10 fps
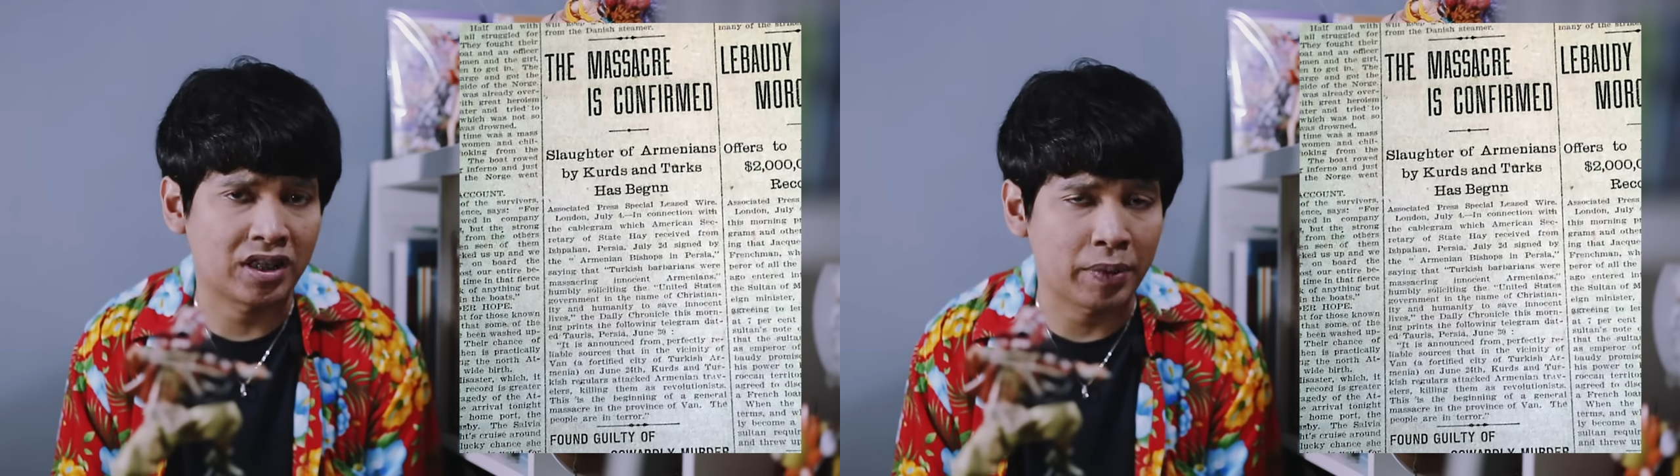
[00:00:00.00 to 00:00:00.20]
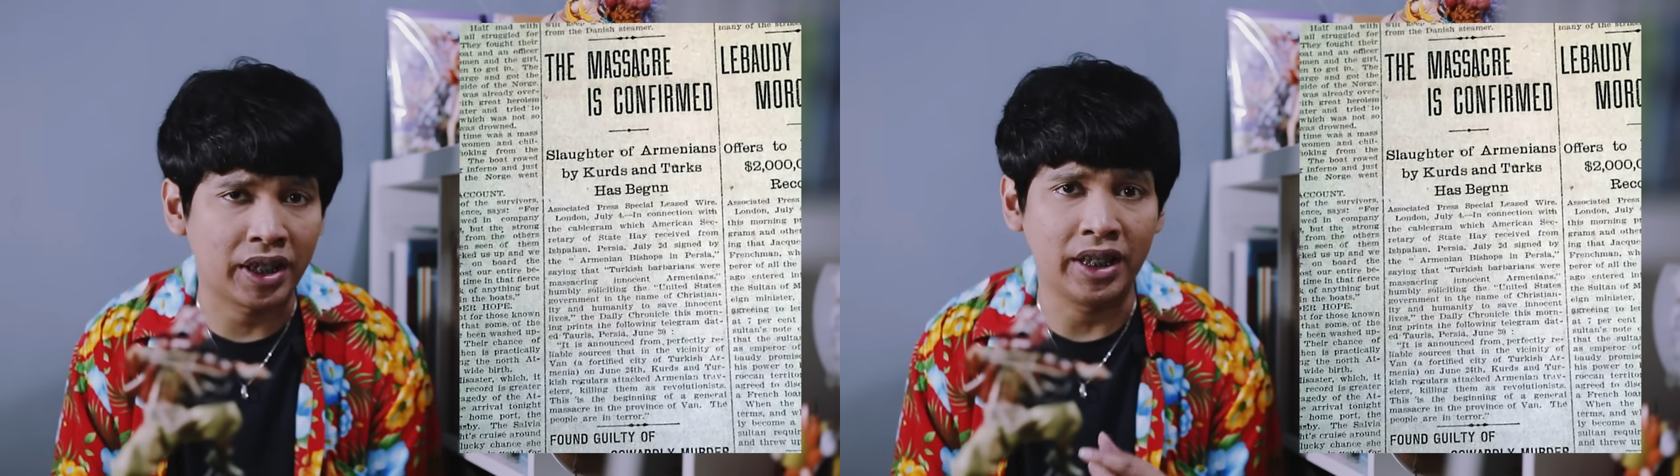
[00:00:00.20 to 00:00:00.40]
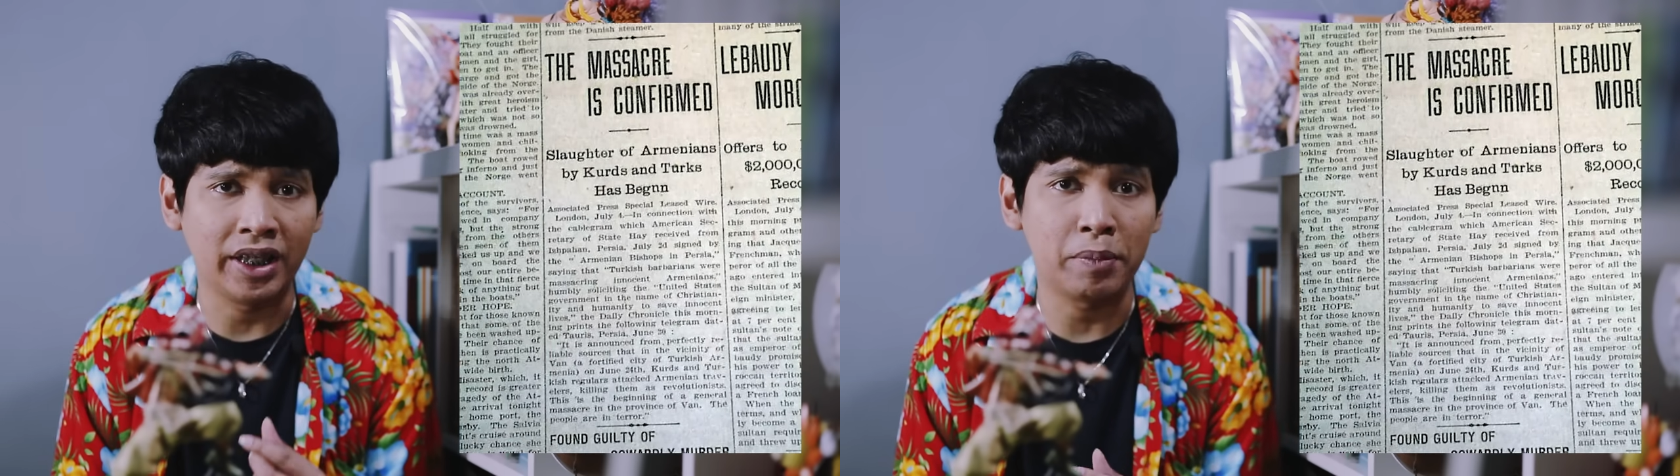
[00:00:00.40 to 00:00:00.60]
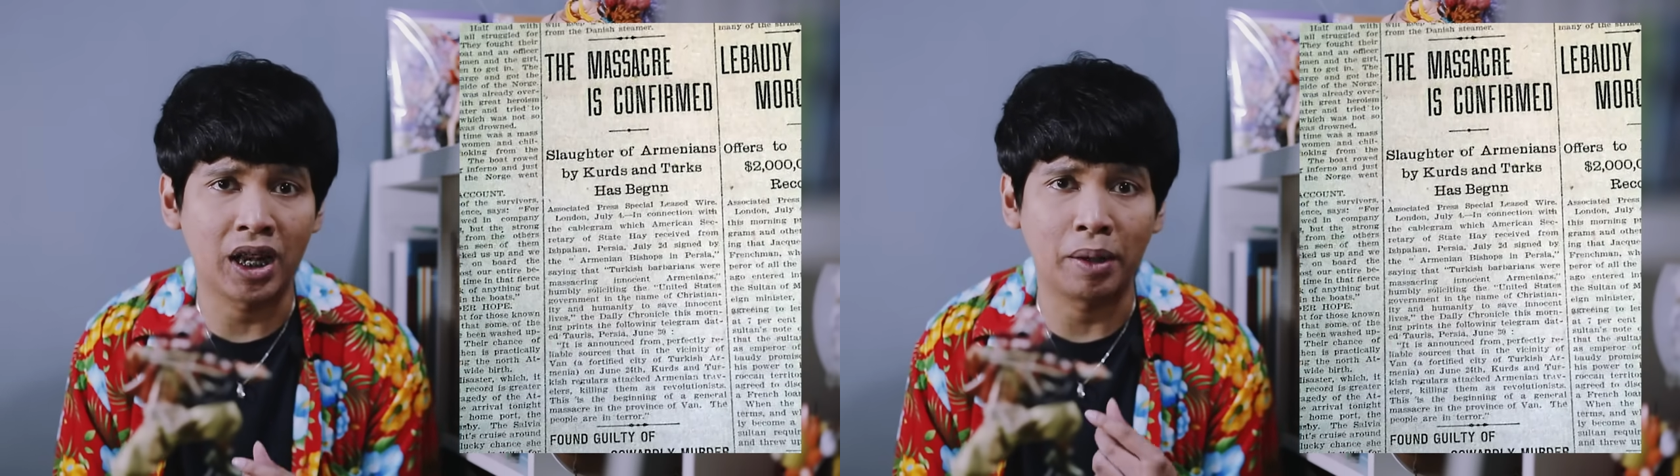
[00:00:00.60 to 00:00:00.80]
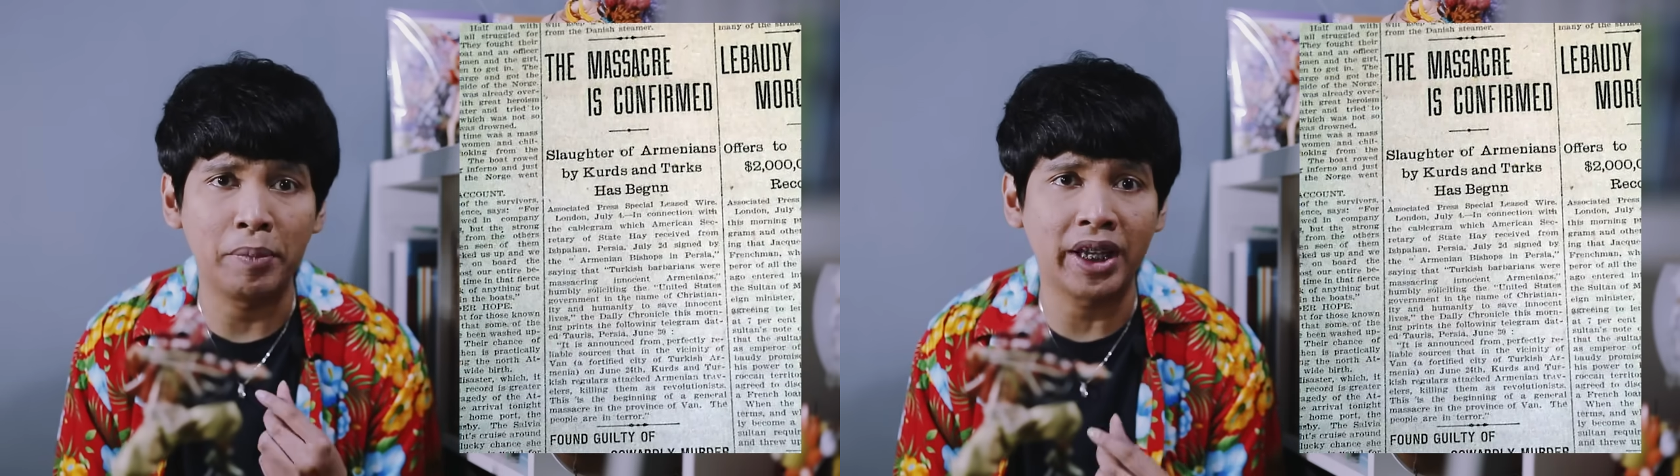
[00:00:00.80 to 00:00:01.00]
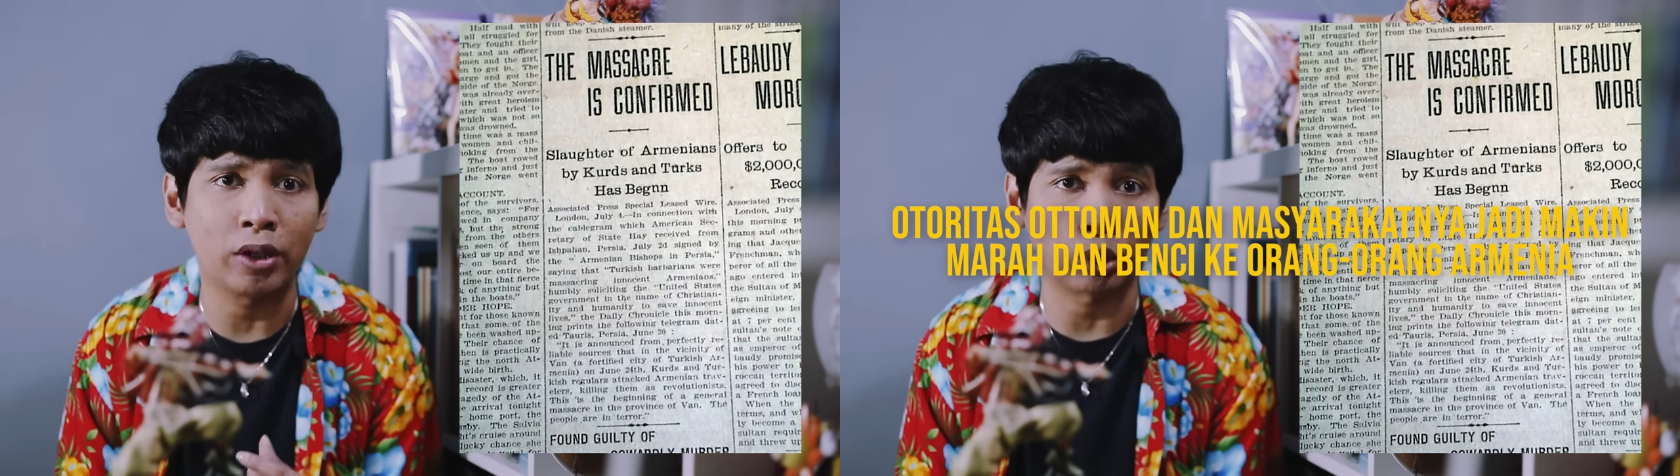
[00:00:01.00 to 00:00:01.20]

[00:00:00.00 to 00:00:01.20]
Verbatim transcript: kecaman ini malah ngebikin